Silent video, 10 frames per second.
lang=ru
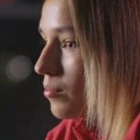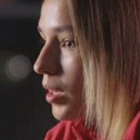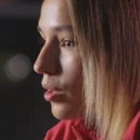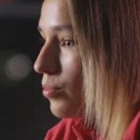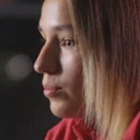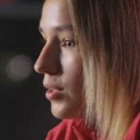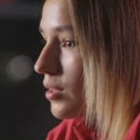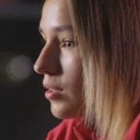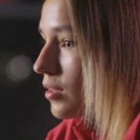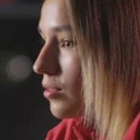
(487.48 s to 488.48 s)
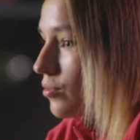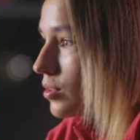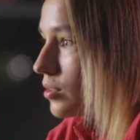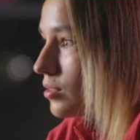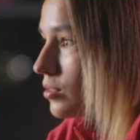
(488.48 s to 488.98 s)
Моя любимая это, наверное,
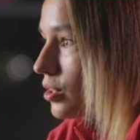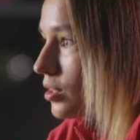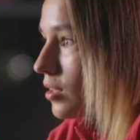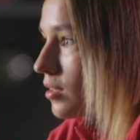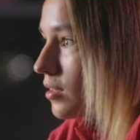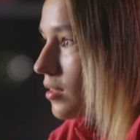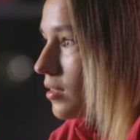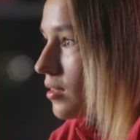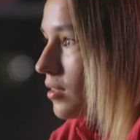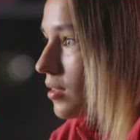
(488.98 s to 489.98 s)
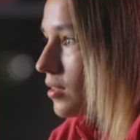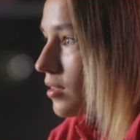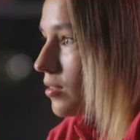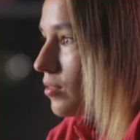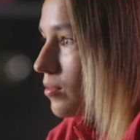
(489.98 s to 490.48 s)
вот Дженга.
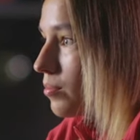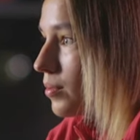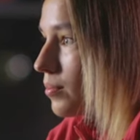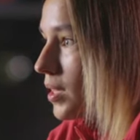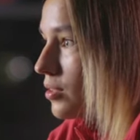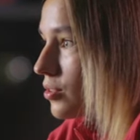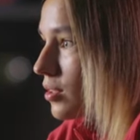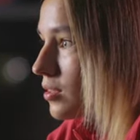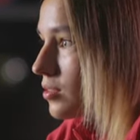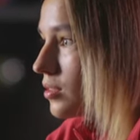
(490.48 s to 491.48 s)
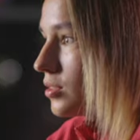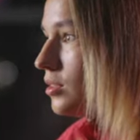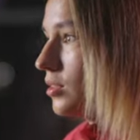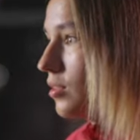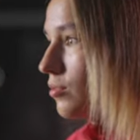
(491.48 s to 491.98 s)
Которая... Правильно же она называет
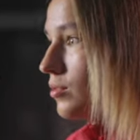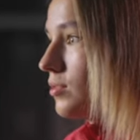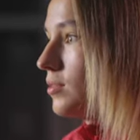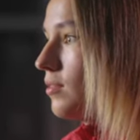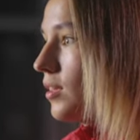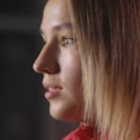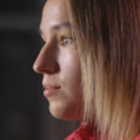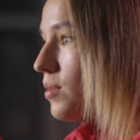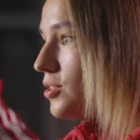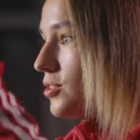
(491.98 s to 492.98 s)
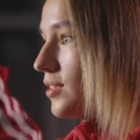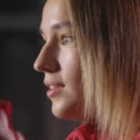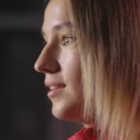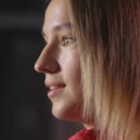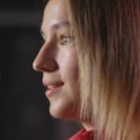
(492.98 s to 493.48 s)
Дженга, когда вот выставляется
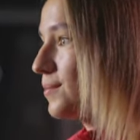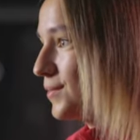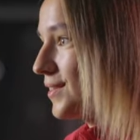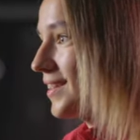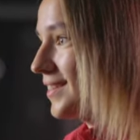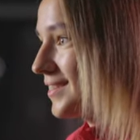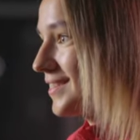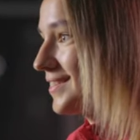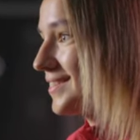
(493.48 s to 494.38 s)
башня, и там тянешь.